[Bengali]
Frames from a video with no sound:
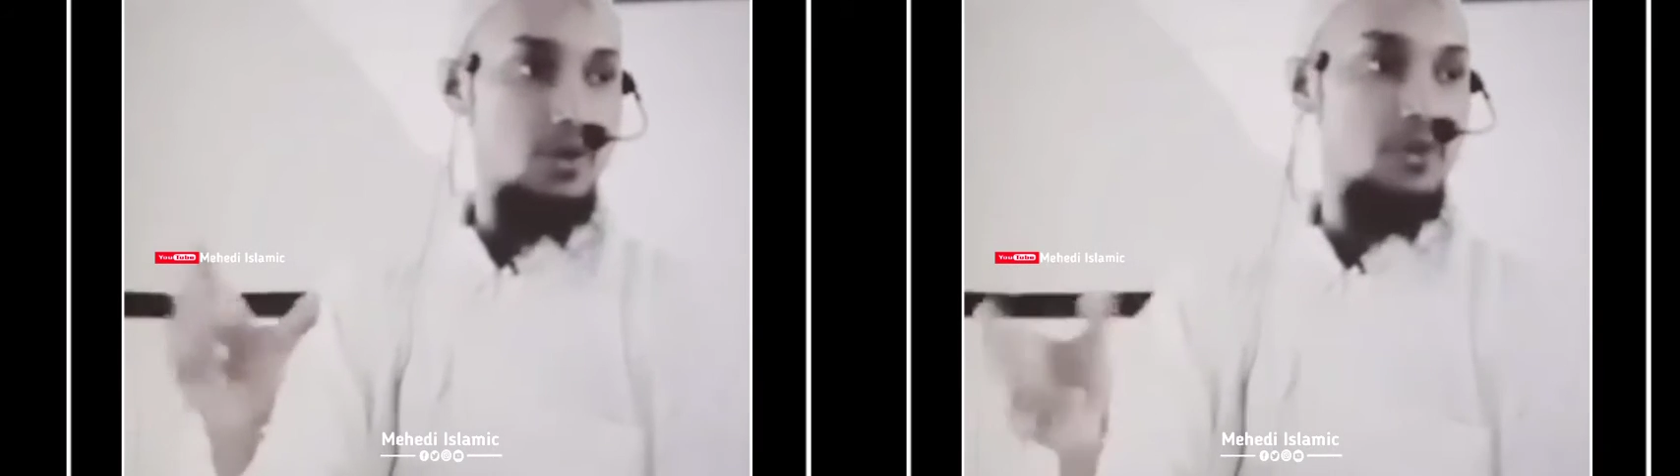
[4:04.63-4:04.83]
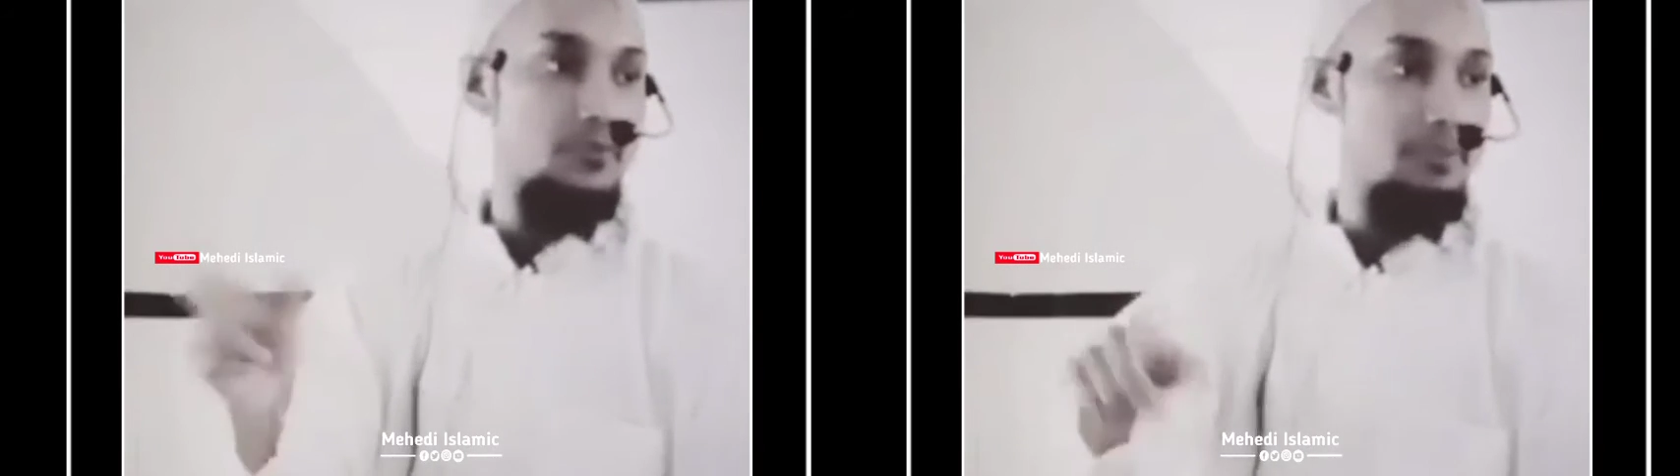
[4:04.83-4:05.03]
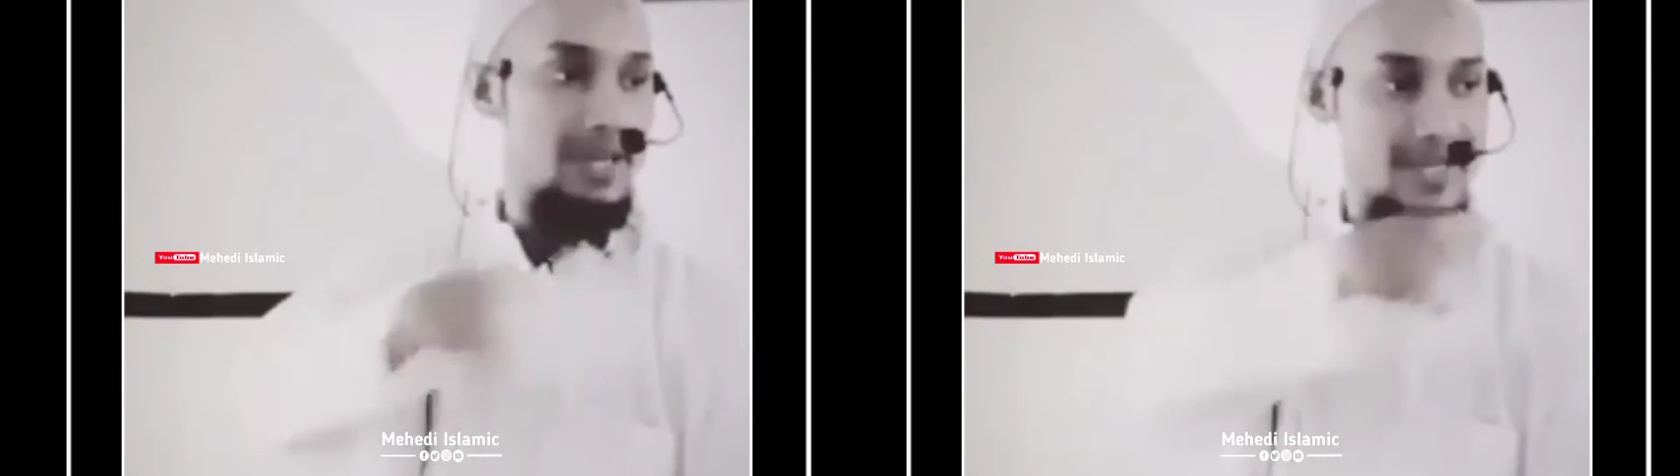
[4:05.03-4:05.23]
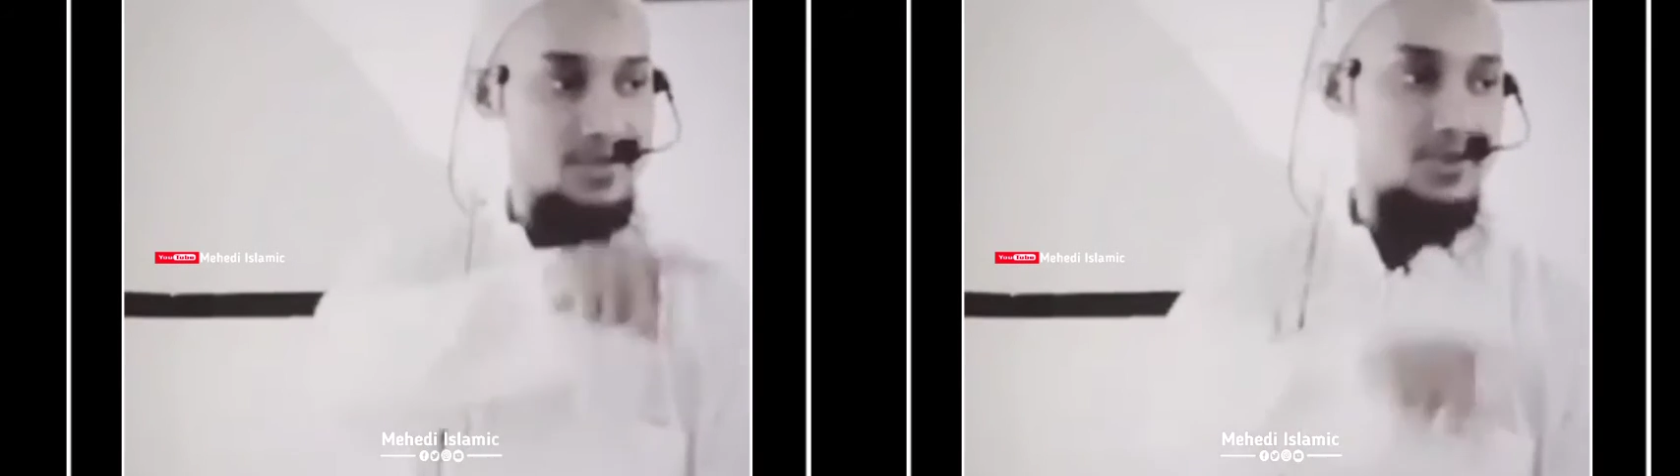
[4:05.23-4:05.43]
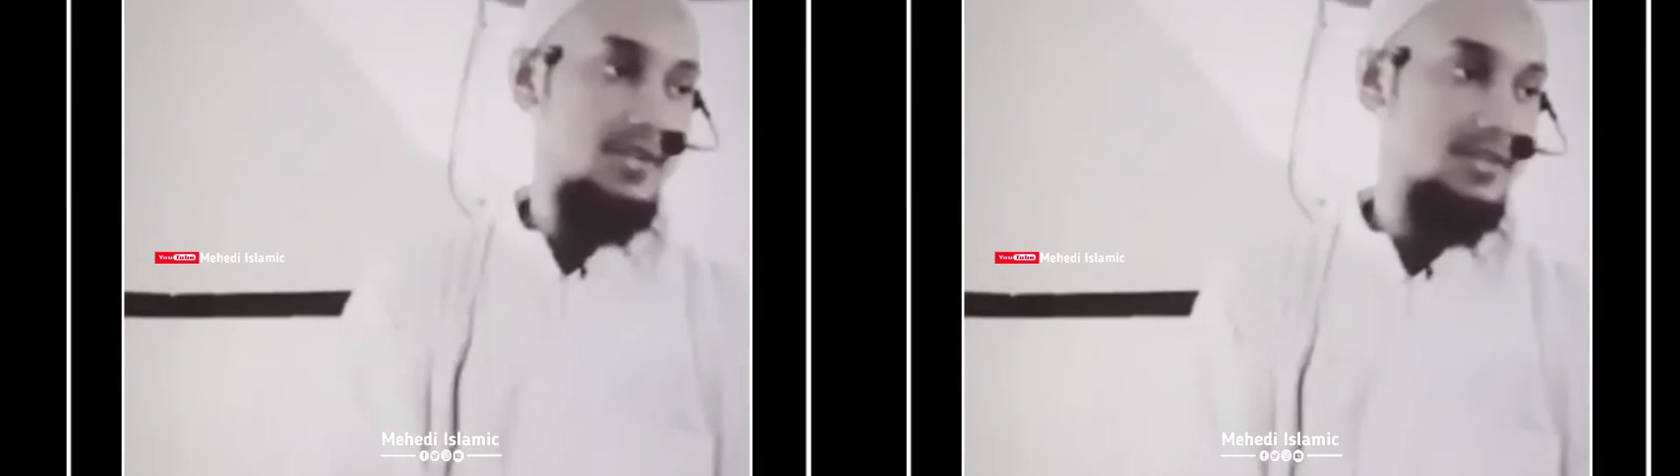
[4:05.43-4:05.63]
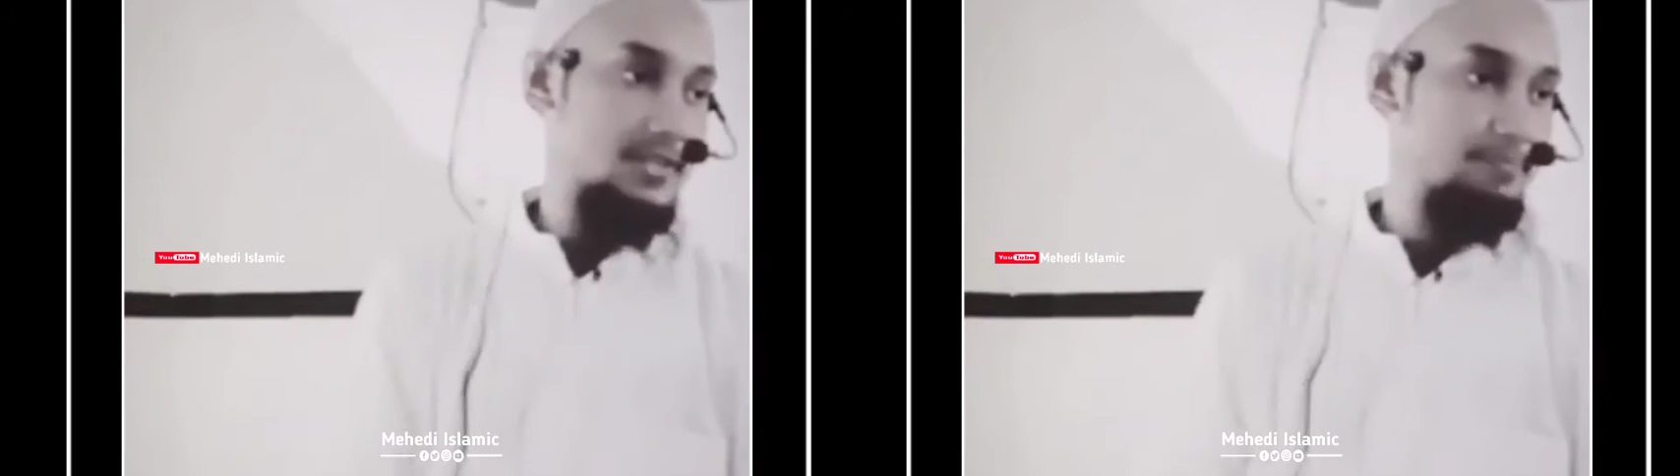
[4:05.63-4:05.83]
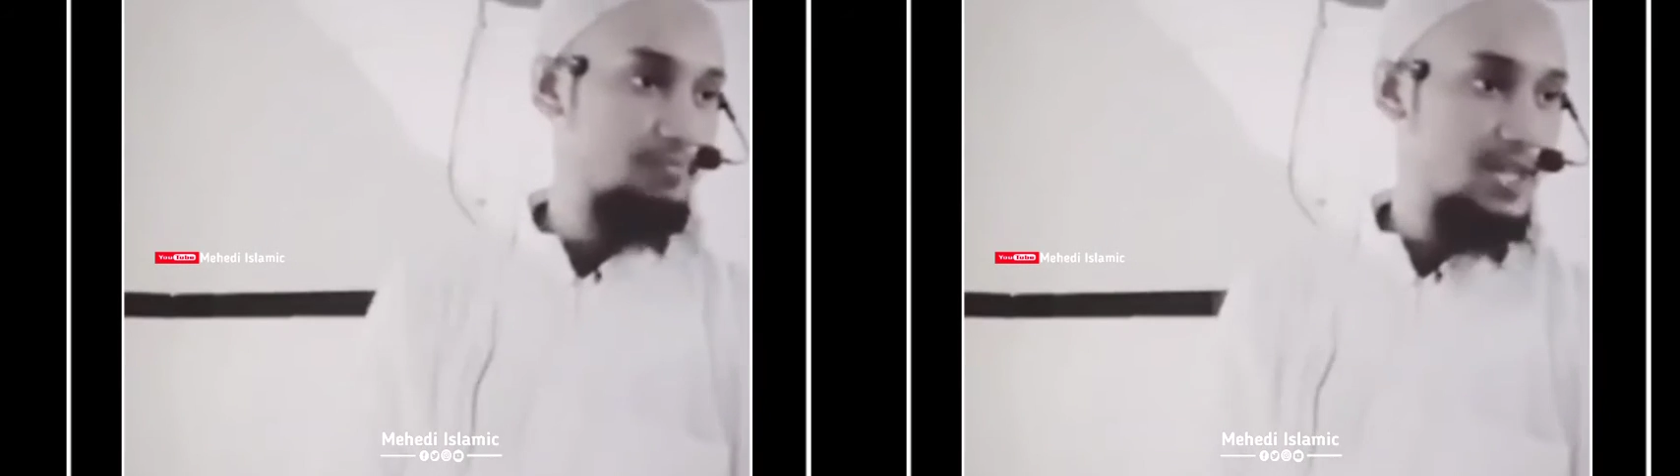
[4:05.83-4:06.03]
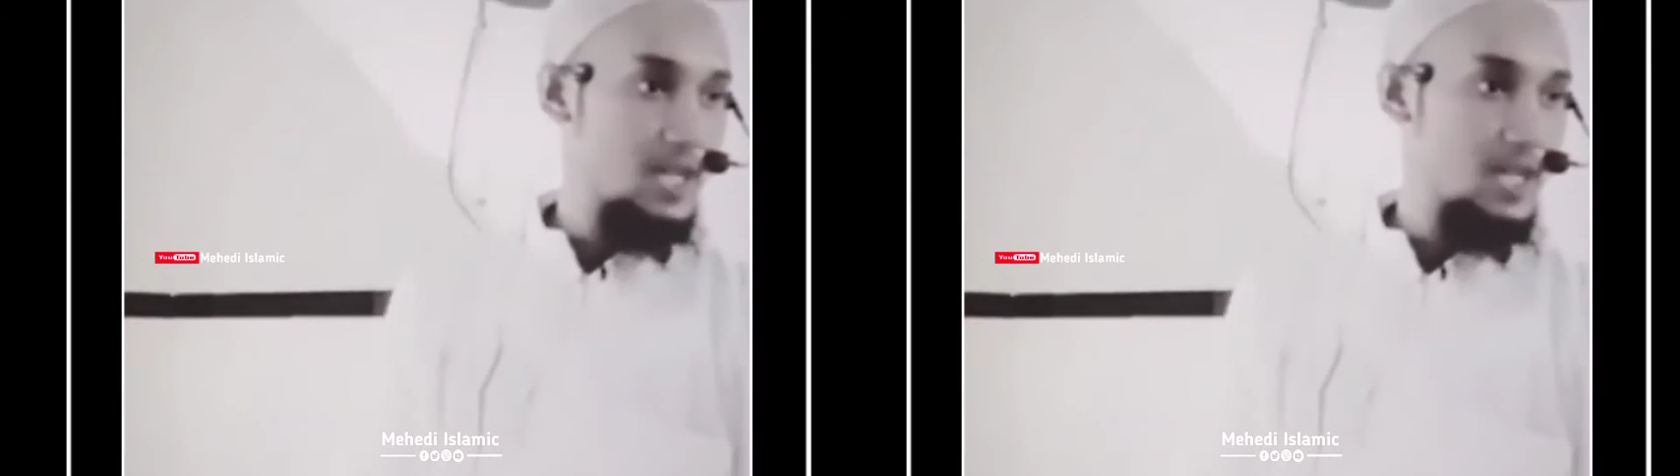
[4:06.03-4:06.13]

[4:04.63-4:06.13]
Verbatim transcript: রোল অফ মেন ইন সোসাইটি